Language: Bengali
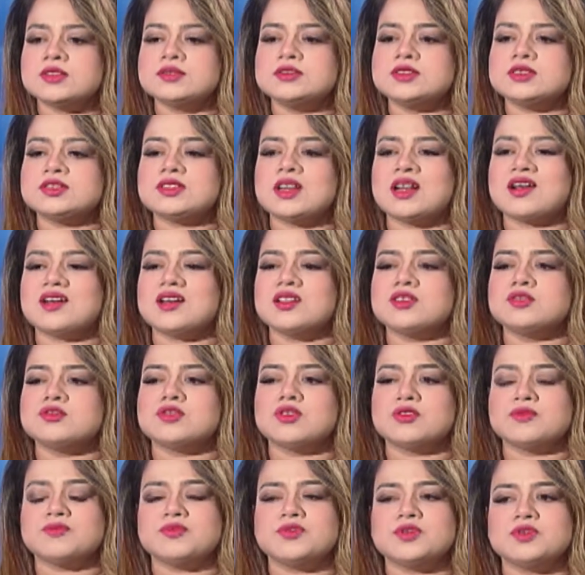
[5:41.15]
যে তারা একটু
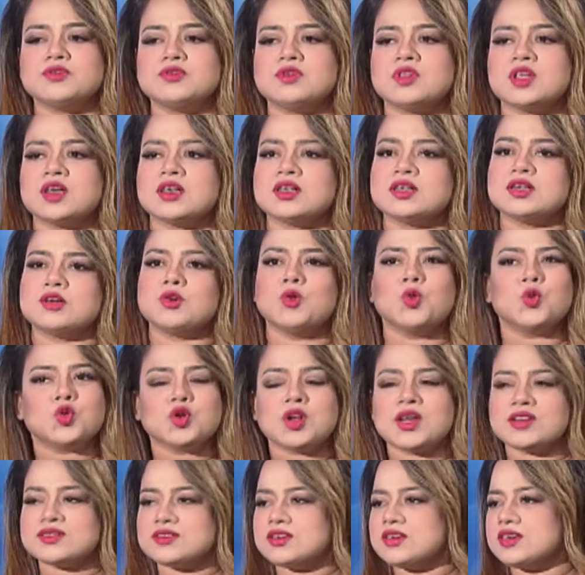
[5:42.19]
কনফিউজ থাকে কোন
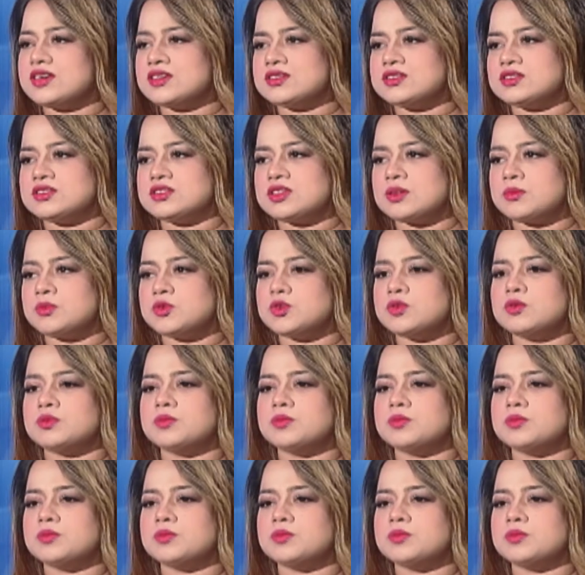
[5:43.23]
ডাক্তারের কাছে যাব